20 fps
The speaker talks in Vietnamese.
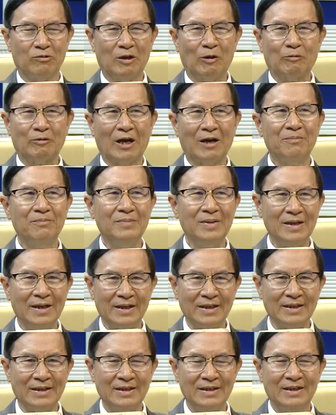Đồng Tháp
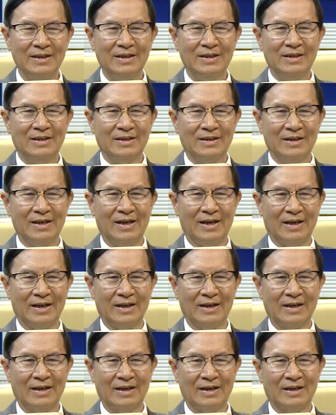10
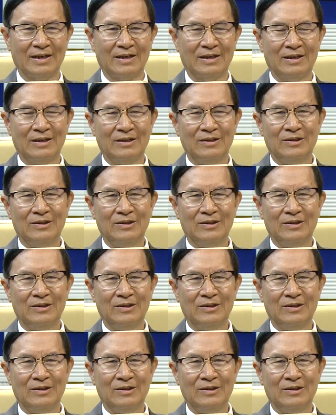để à,